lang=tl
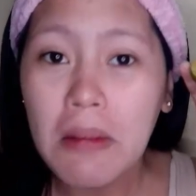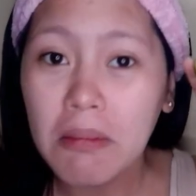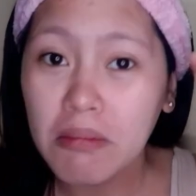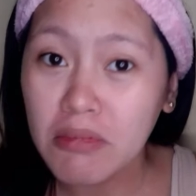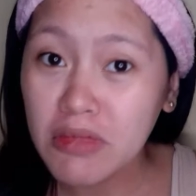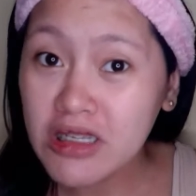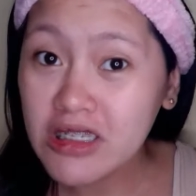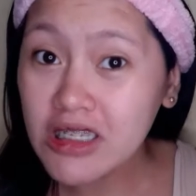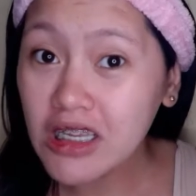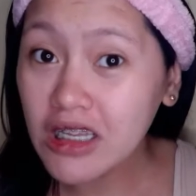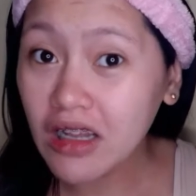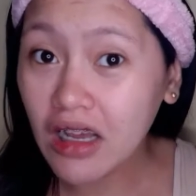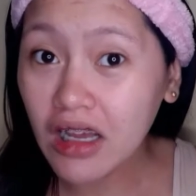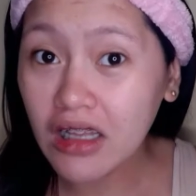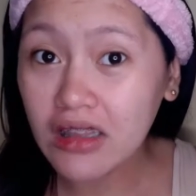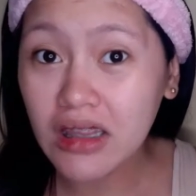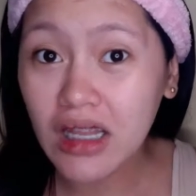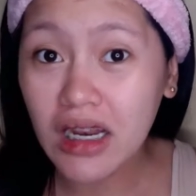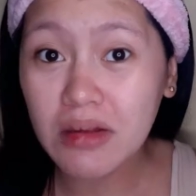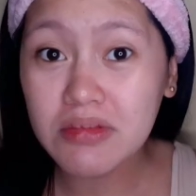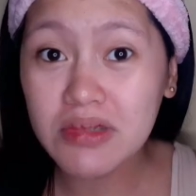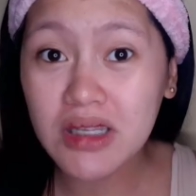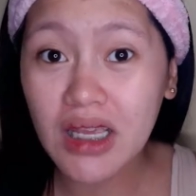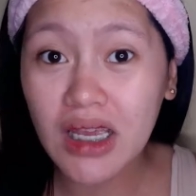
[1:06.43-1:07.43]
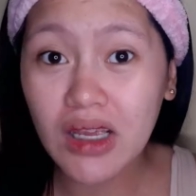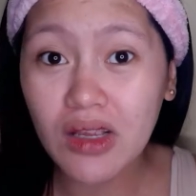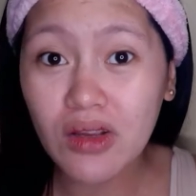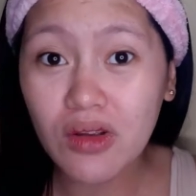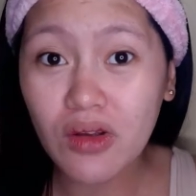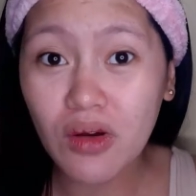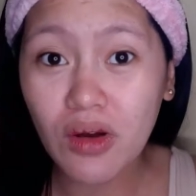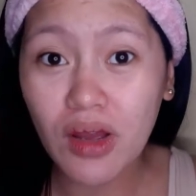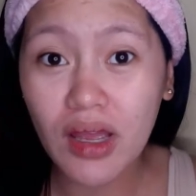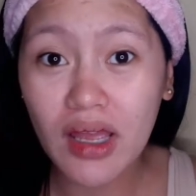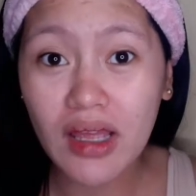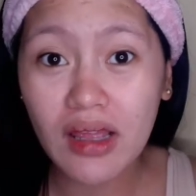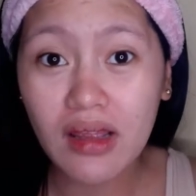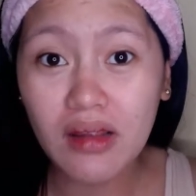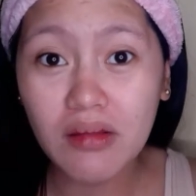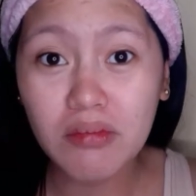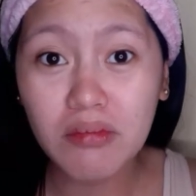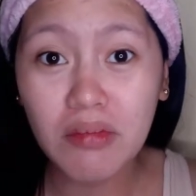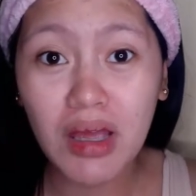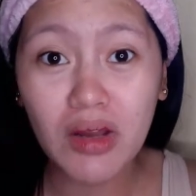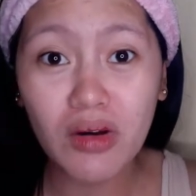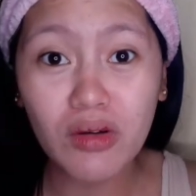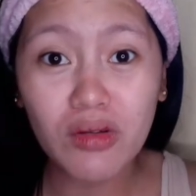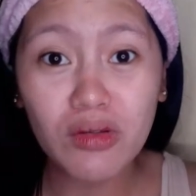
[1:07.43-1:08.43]
minsan nakatalim sa inyo and
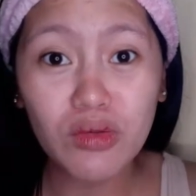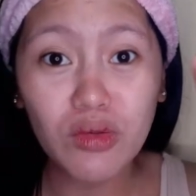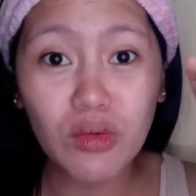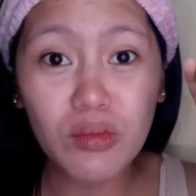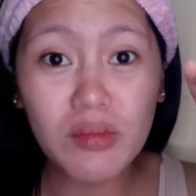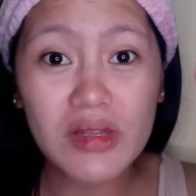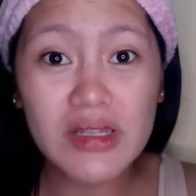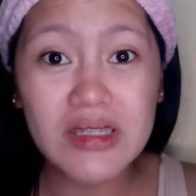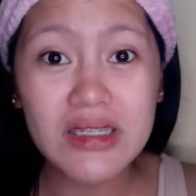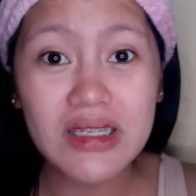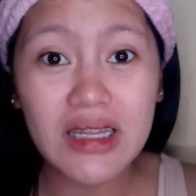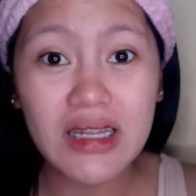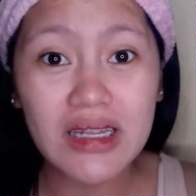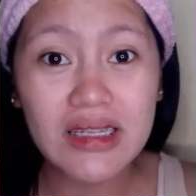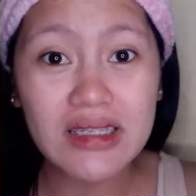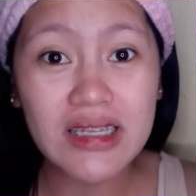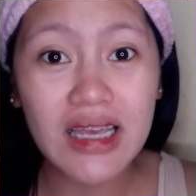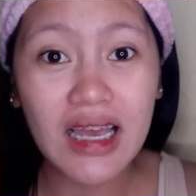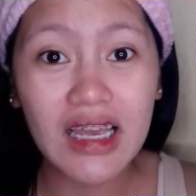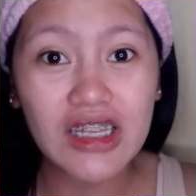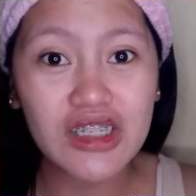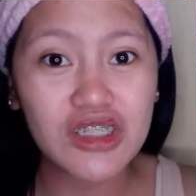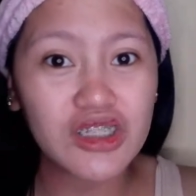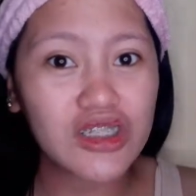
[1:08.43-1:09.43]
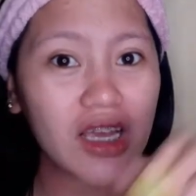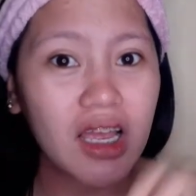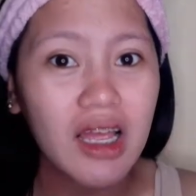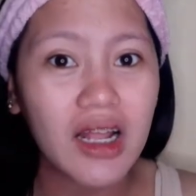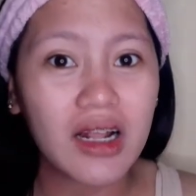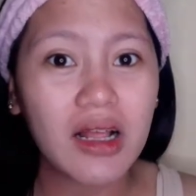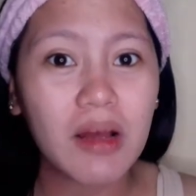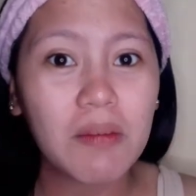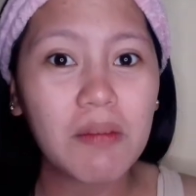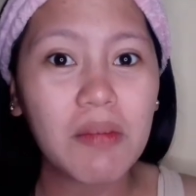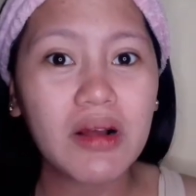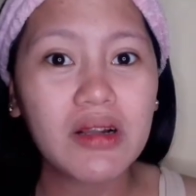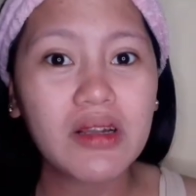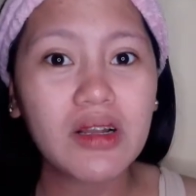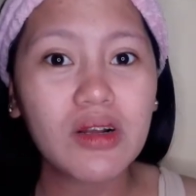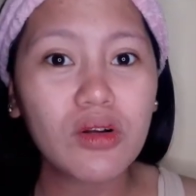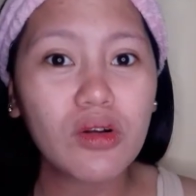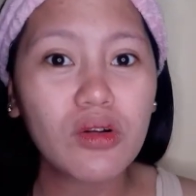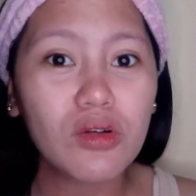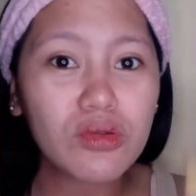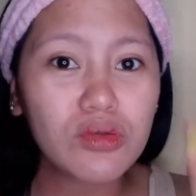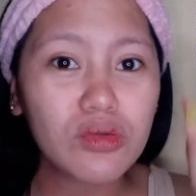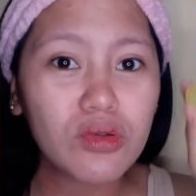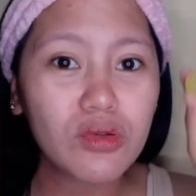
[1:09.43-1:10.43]
meron to minsan sa kitchen kapag
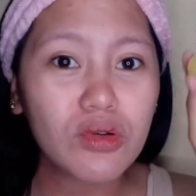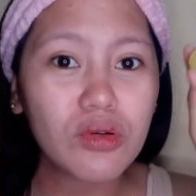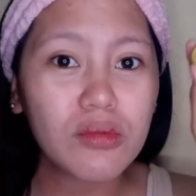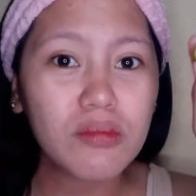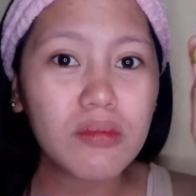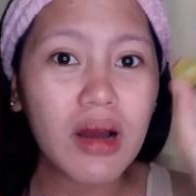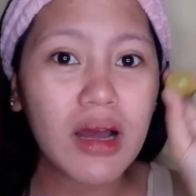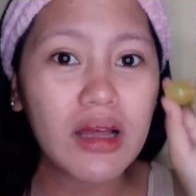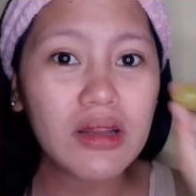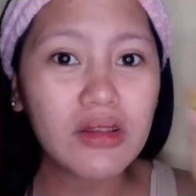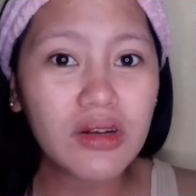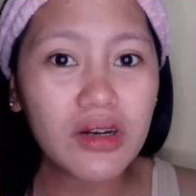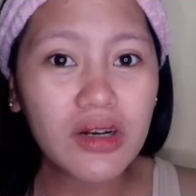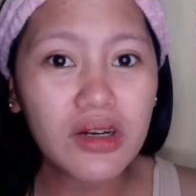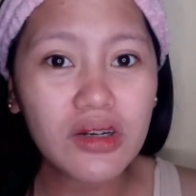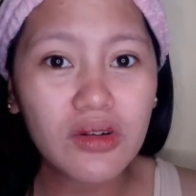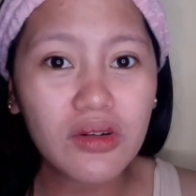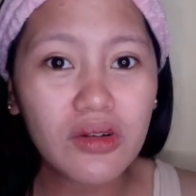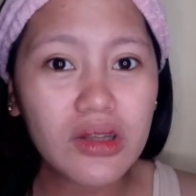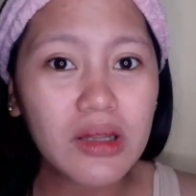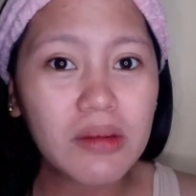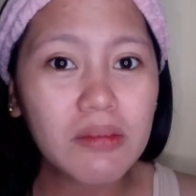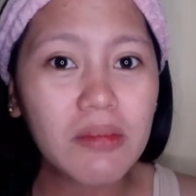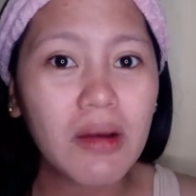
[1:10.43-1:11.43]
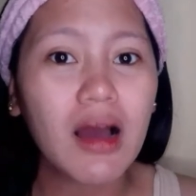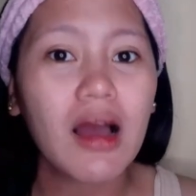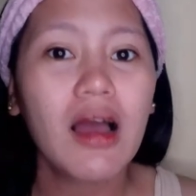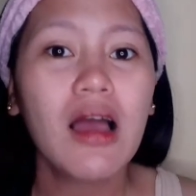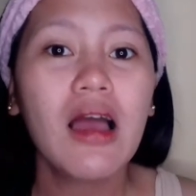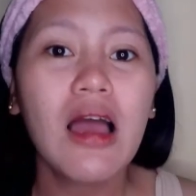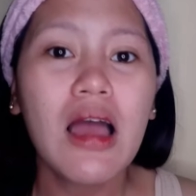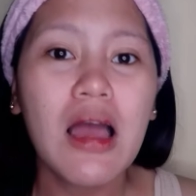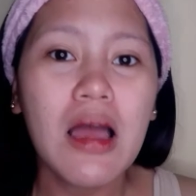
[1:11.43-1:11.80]
nagluluto yung mother nyo 'di ba?